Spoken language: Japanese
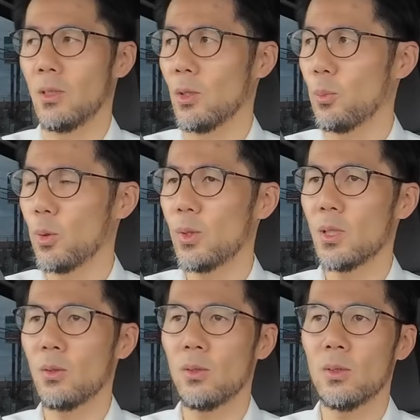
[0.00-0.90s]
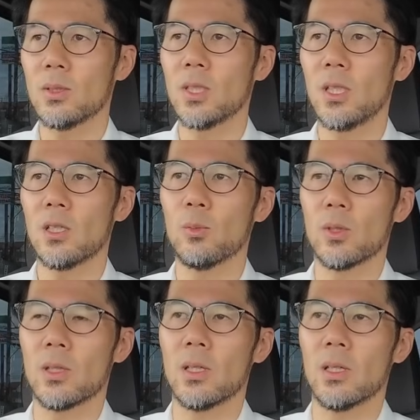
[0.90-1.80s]
よっぽどあの GR
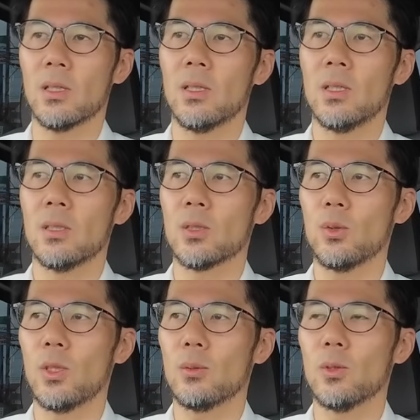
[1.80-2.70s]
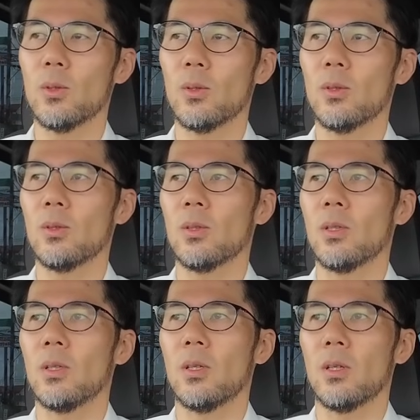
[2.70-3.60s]
持って昭和ラブ法
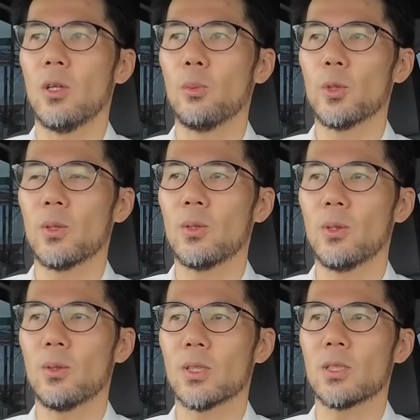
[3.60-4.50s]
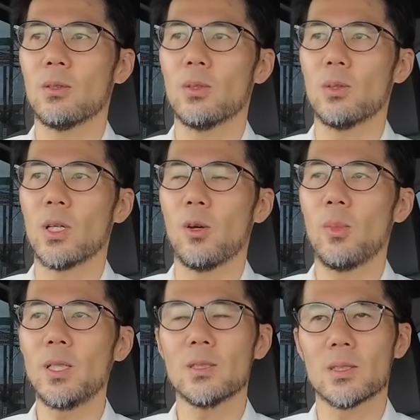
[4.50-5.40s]
エロポトル撮りとかしてる人以外は
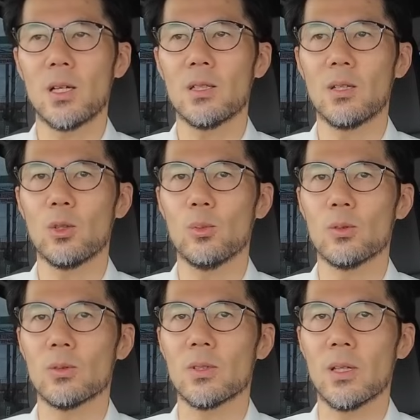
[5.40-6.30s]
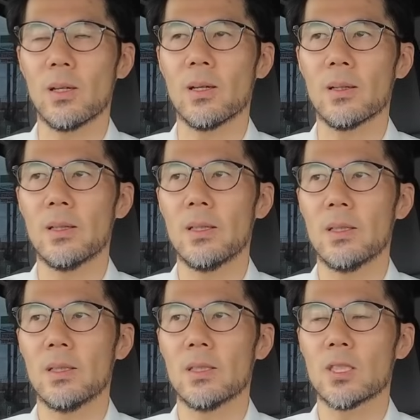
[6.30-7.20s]
まず使わないと思うんで
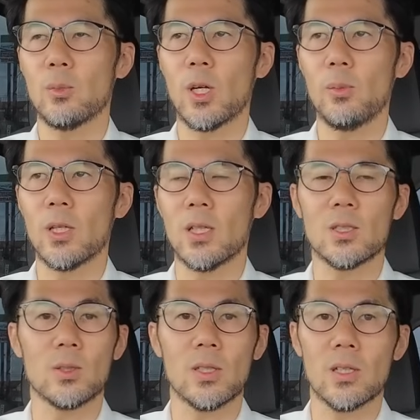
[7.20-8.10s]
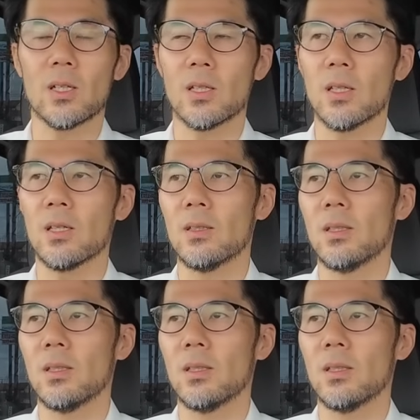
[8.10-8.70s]
しかもカメラ内蔵だよねあれね。